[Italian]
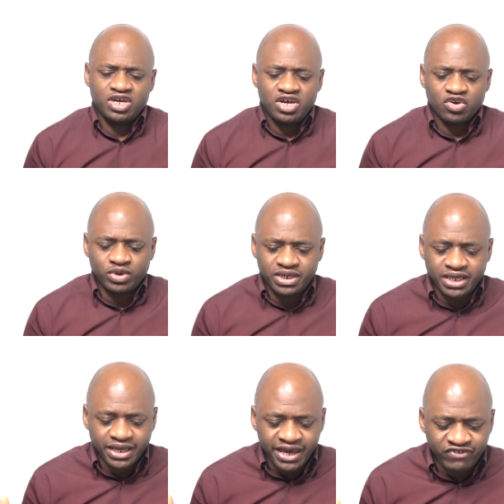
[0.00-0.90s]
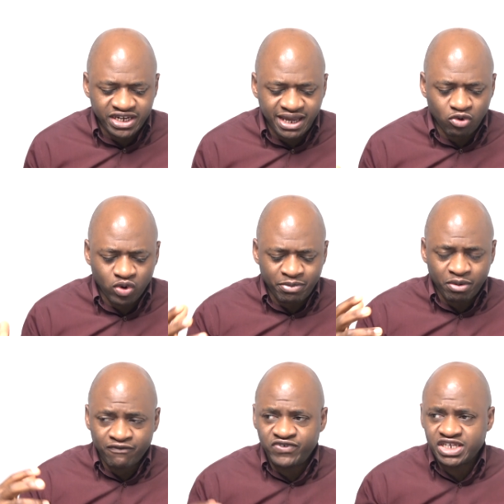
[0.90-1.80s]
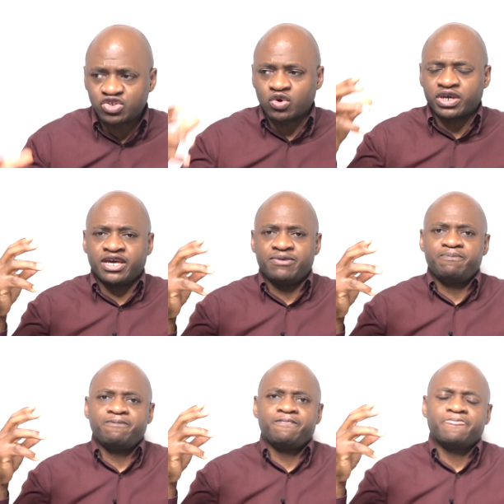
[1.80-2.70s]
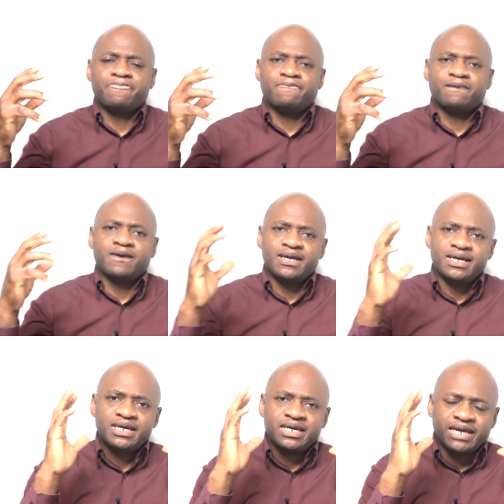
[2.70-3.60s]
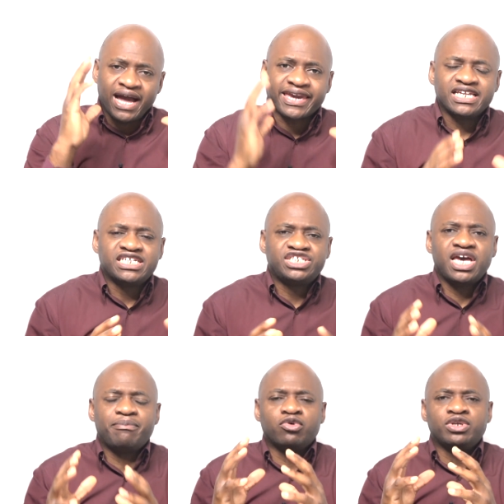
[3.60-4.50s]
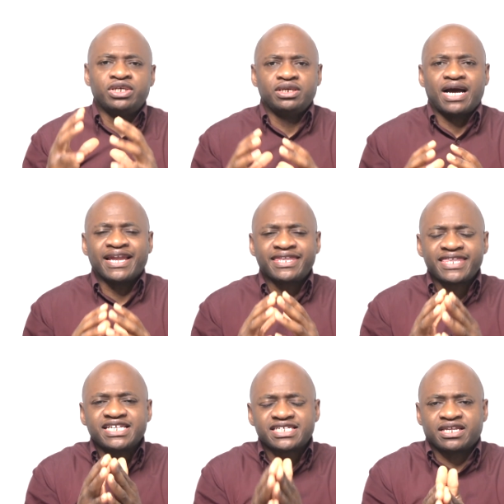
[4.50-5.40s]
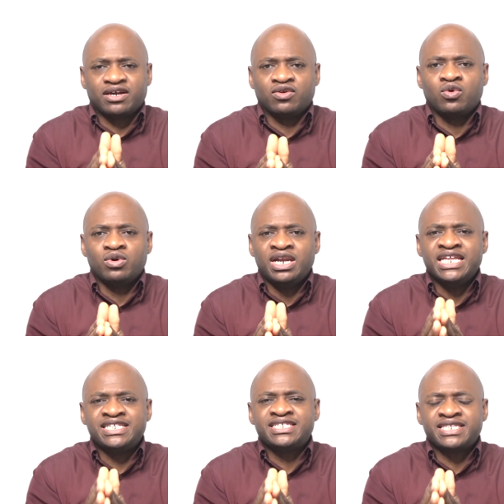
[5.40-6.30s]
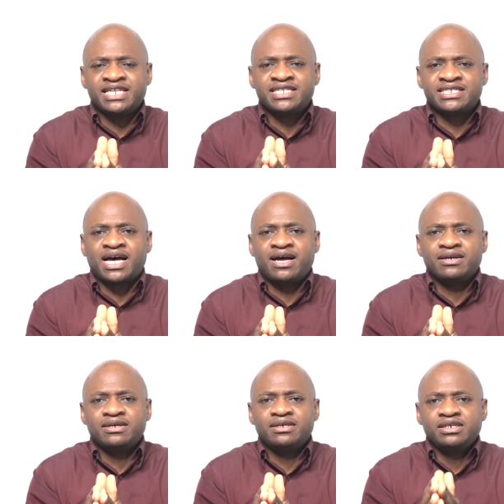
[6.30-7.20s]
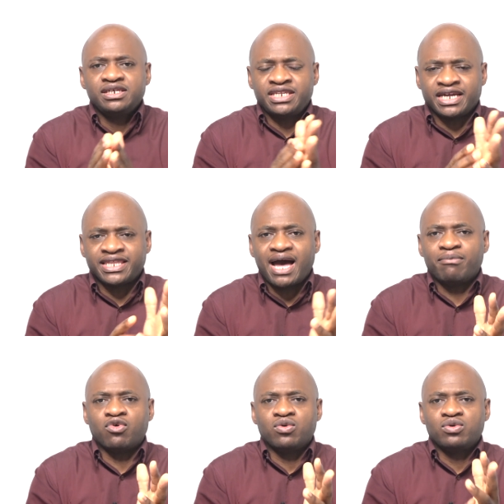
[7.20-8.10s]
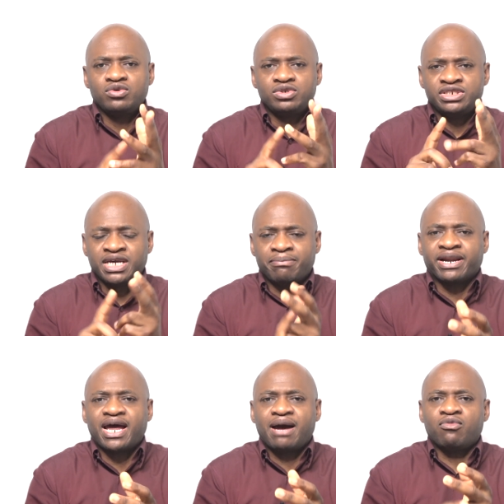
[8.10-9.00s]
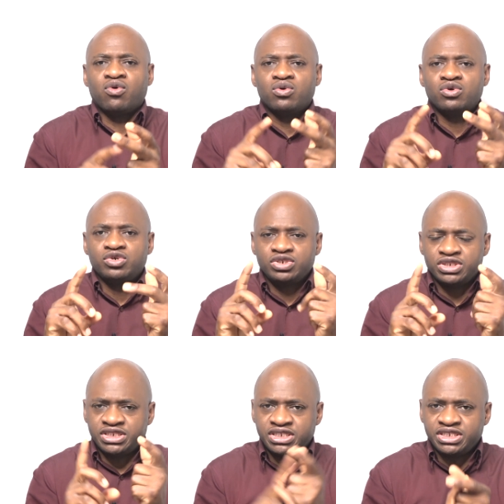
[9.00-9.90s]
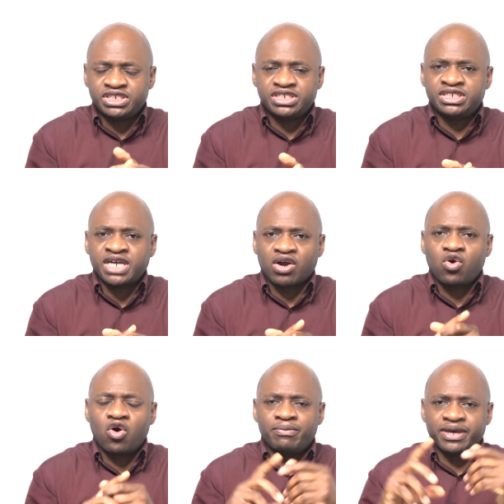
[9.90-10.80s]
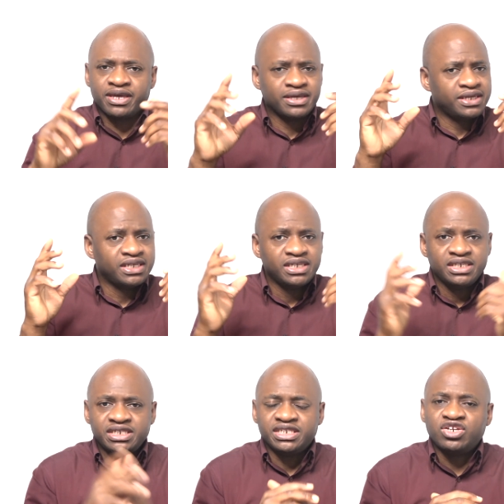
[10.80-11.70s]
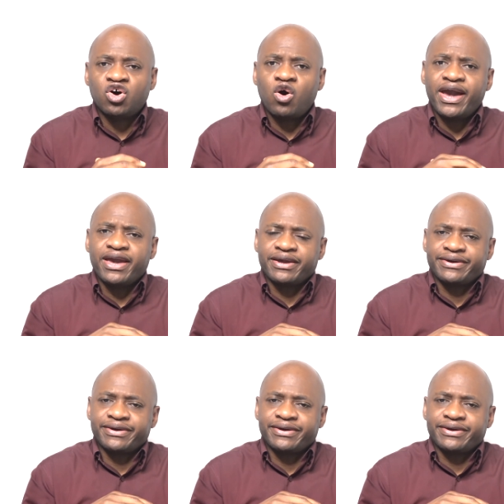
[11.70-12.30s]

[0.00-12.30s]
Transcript: Quindi e vediamo, abbiamo visto che anche i discepoli attestano l'esistenza di Adamo, di Abramo, di Giacobbe, di Noè.